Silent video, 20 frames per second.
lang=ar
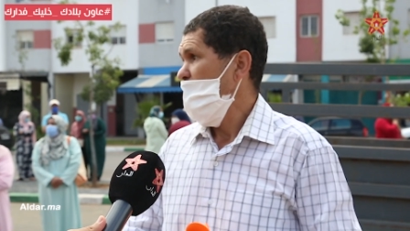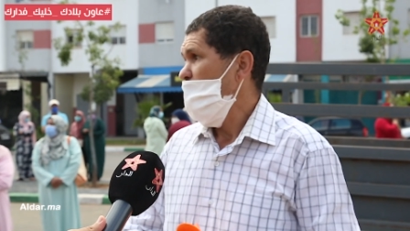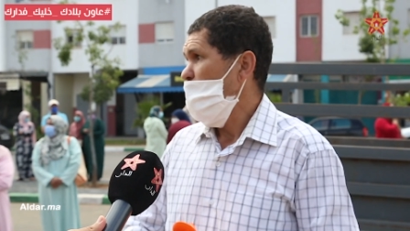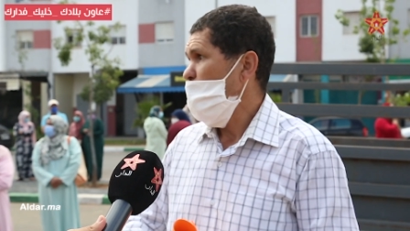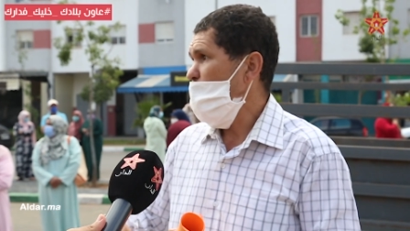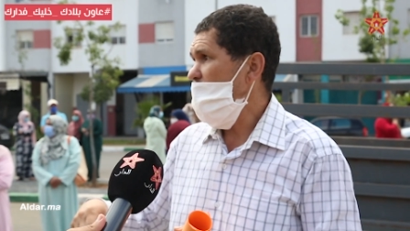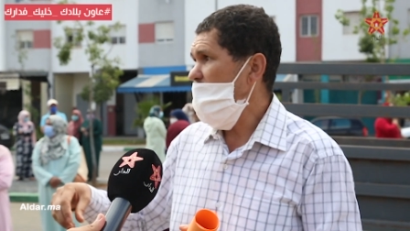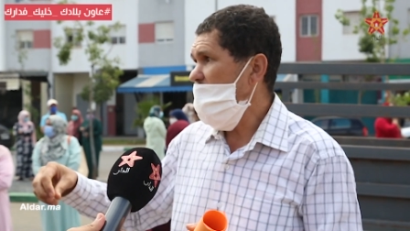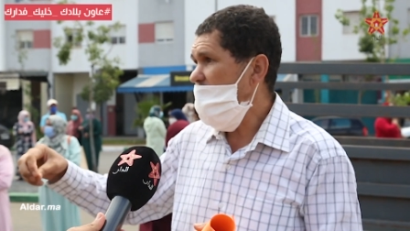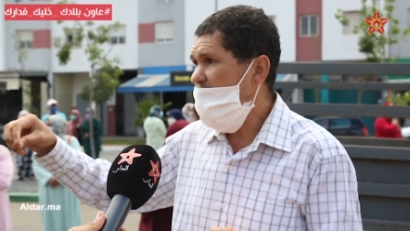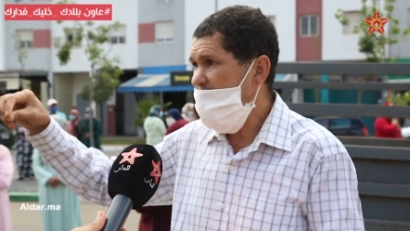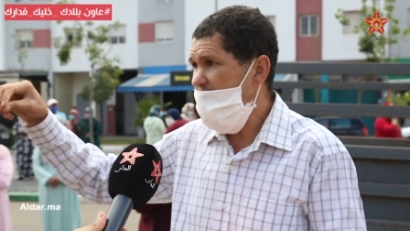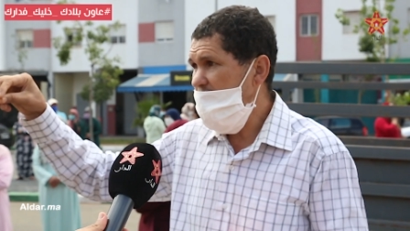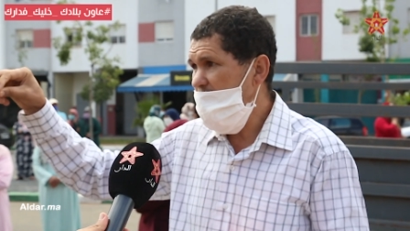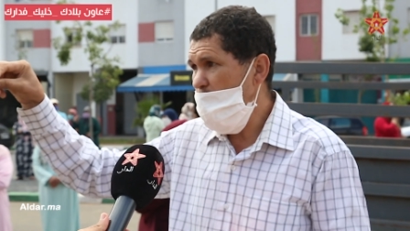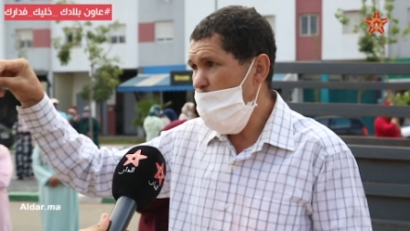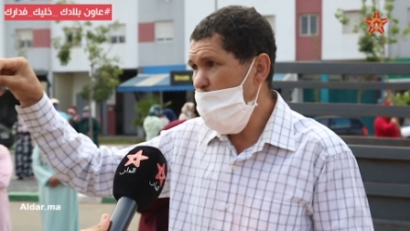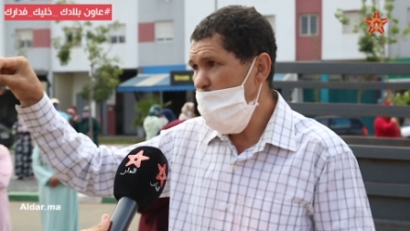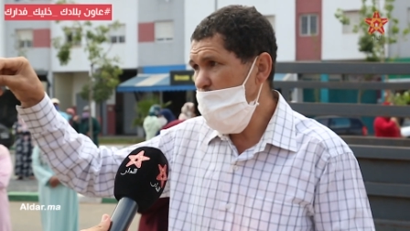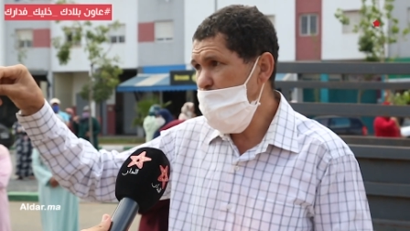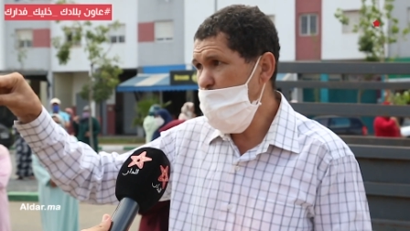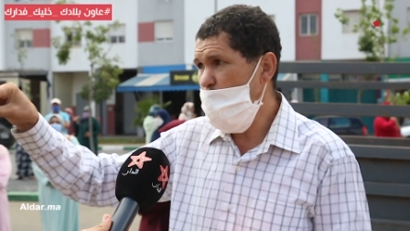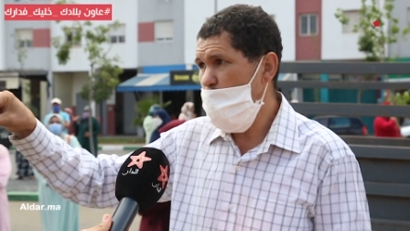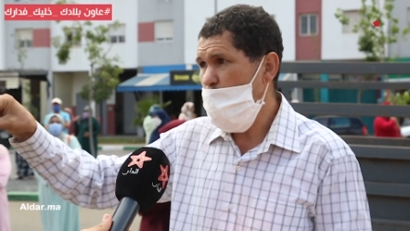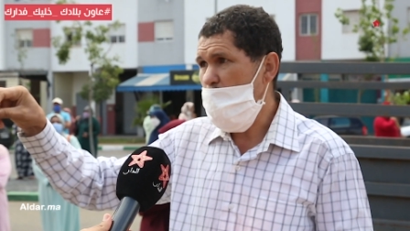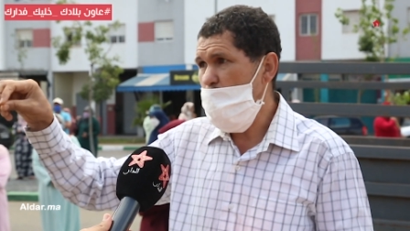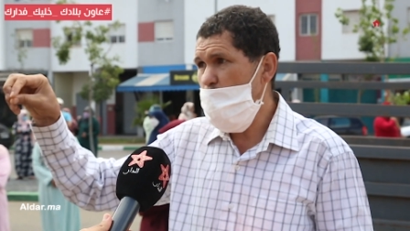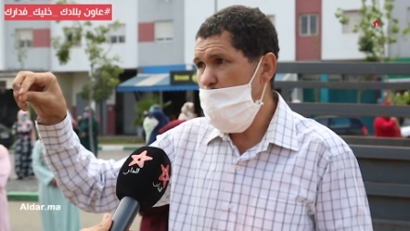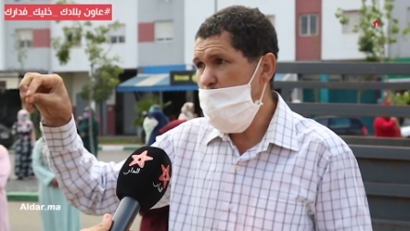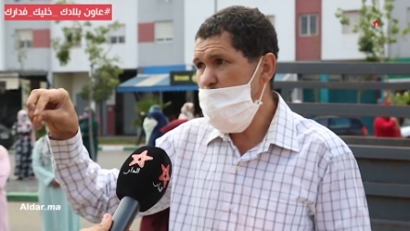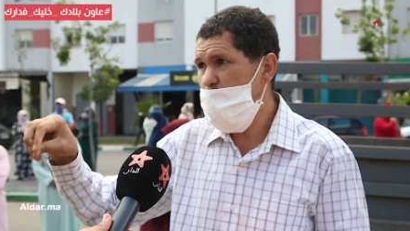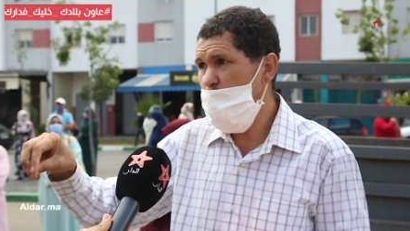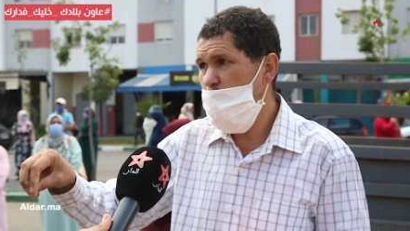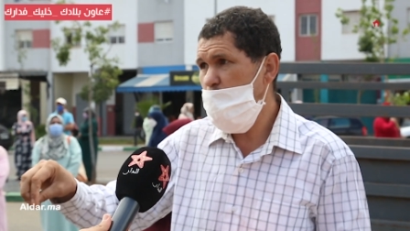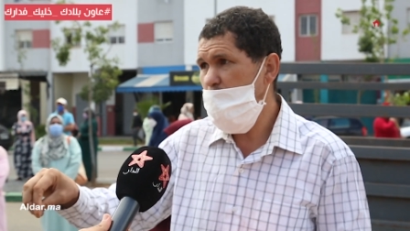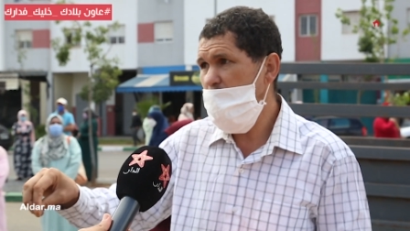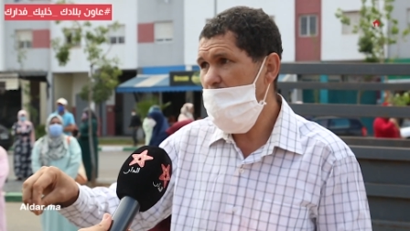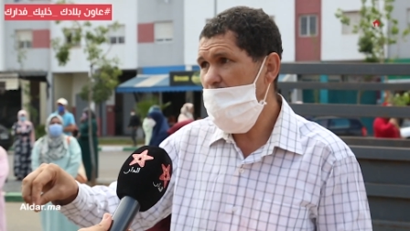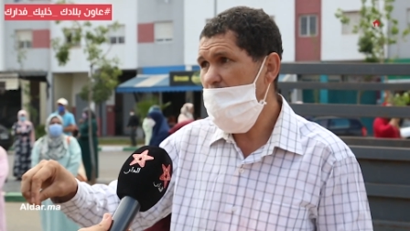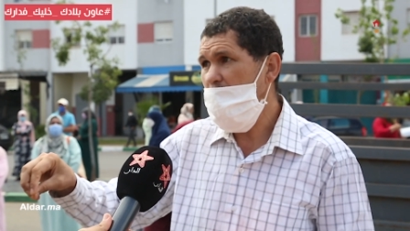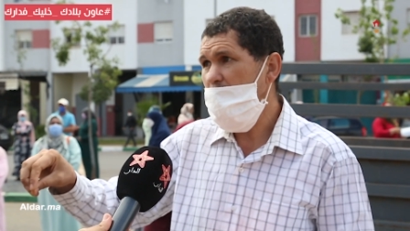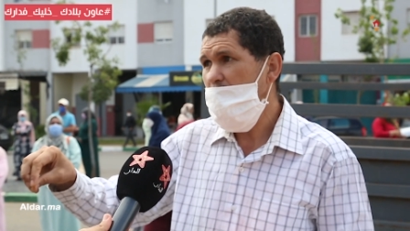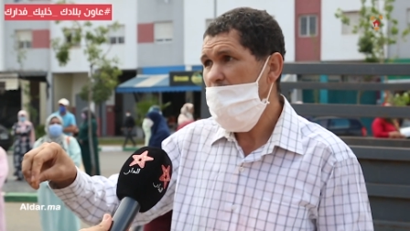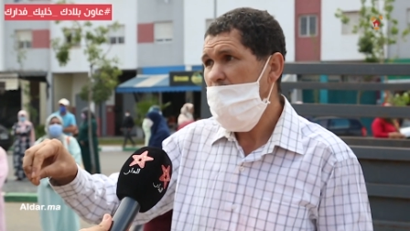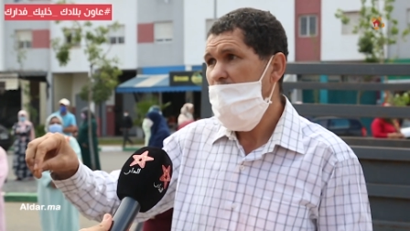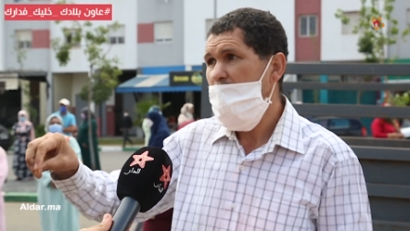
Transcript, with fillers: واللي خلى ولده او بنته فيها